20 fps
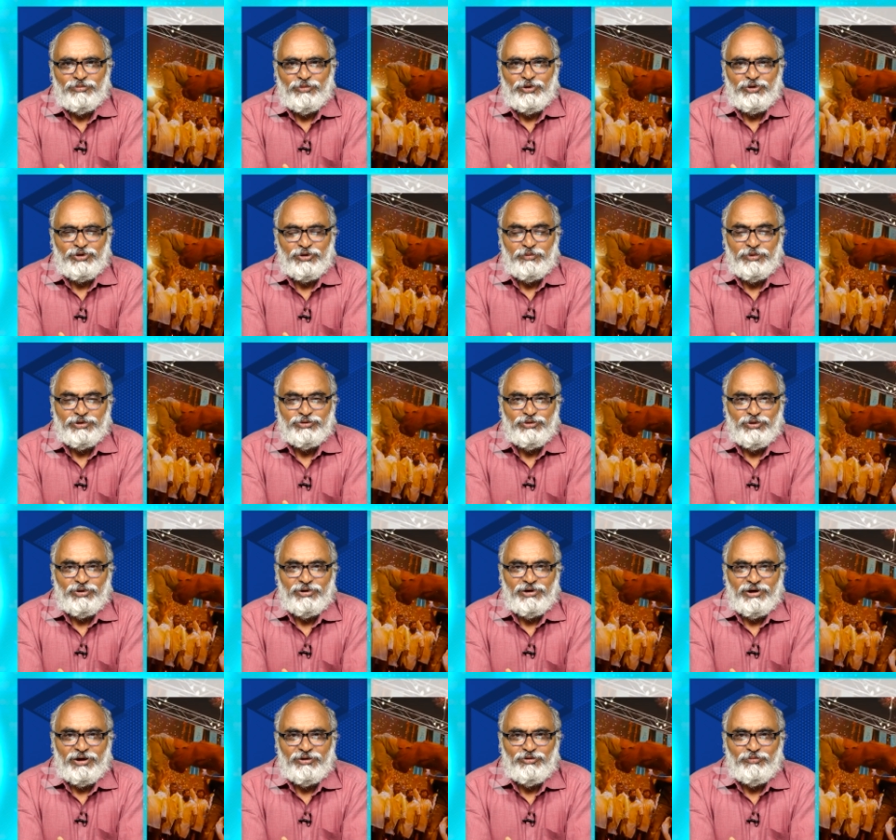
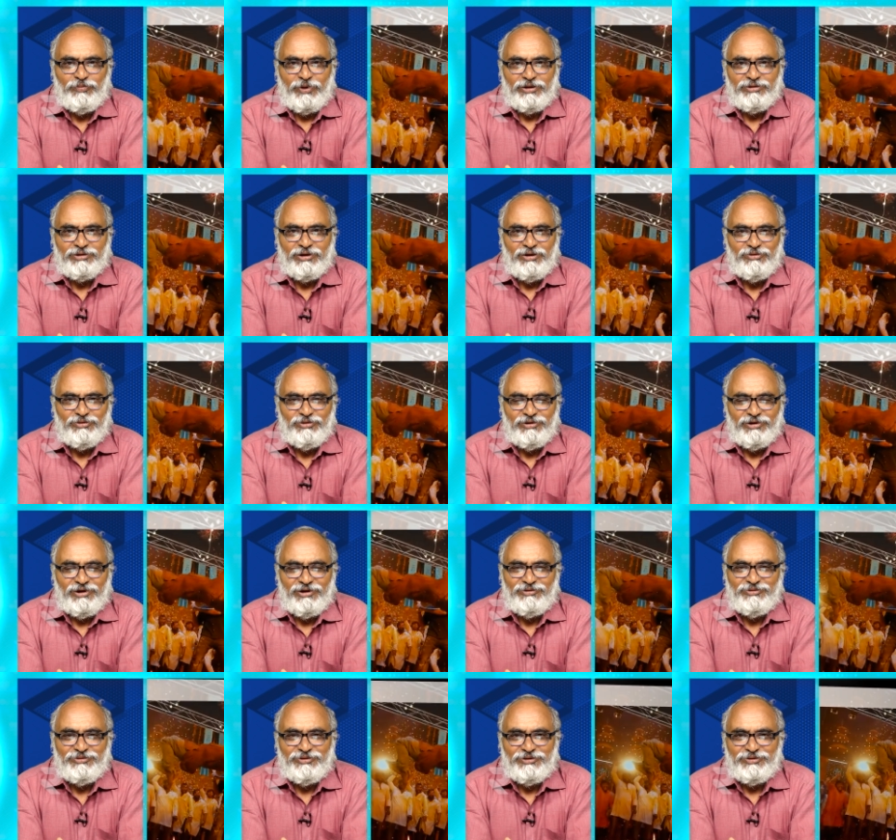ముఖ్యమంత్రులు గాను ప్రధానులు
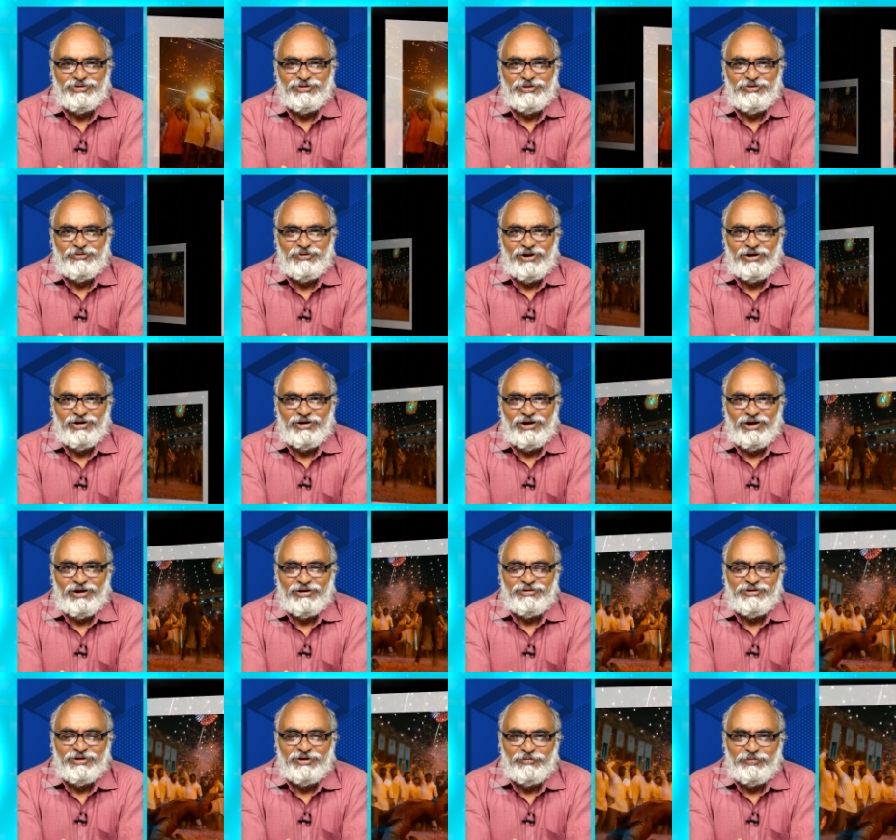గాను చేసిన వాళ్ళ
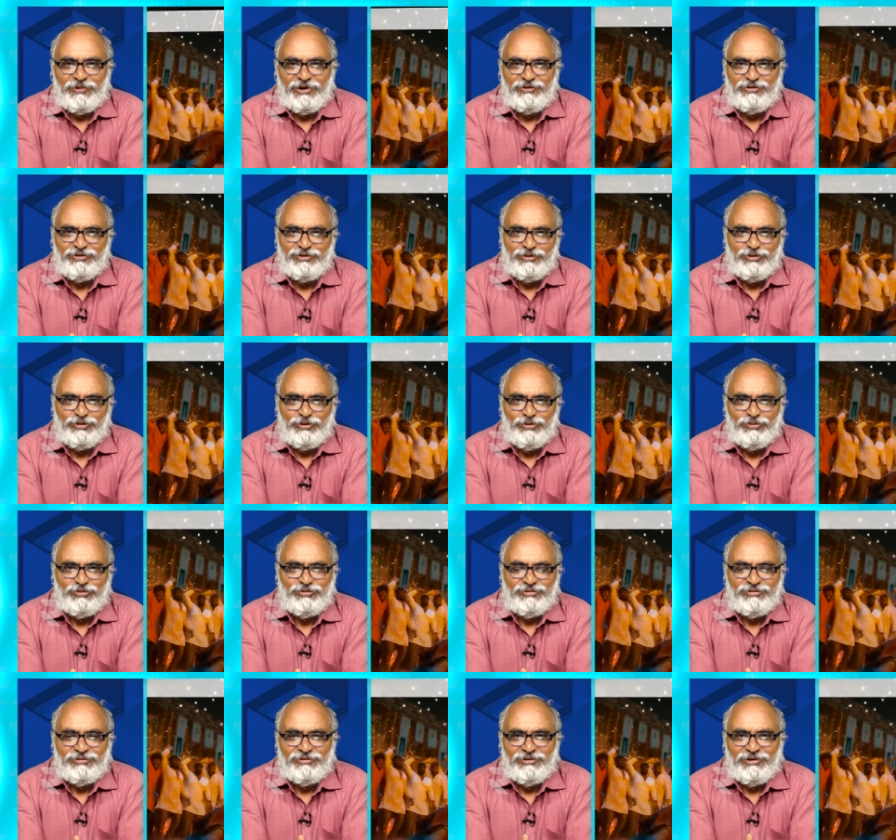ఆర్థిక పరిస్థితులు
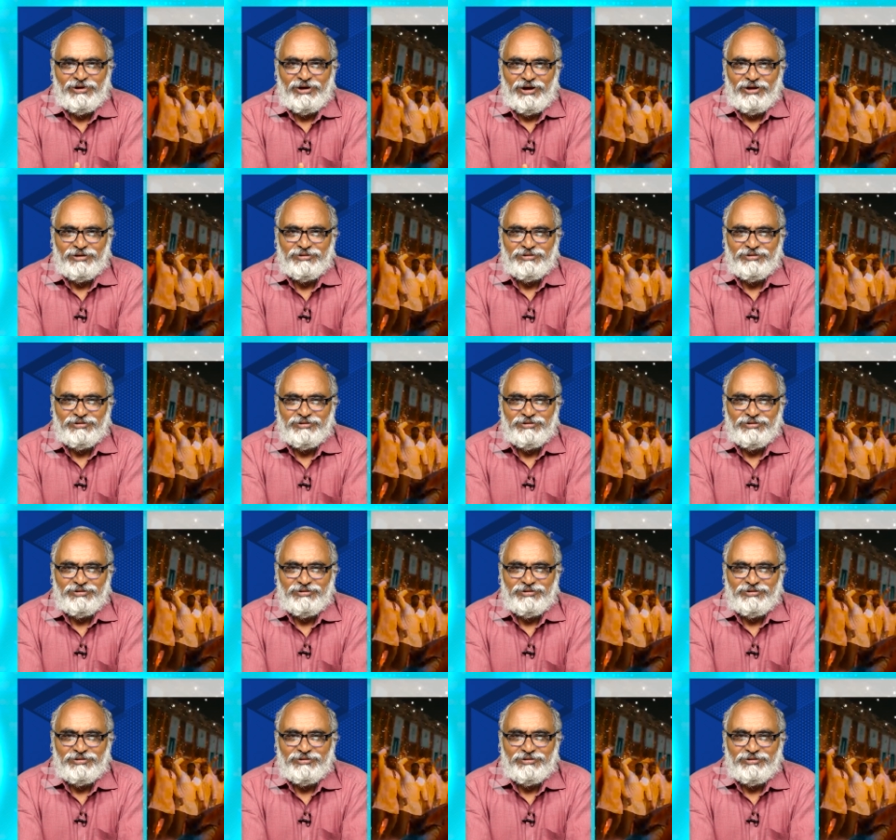ఆ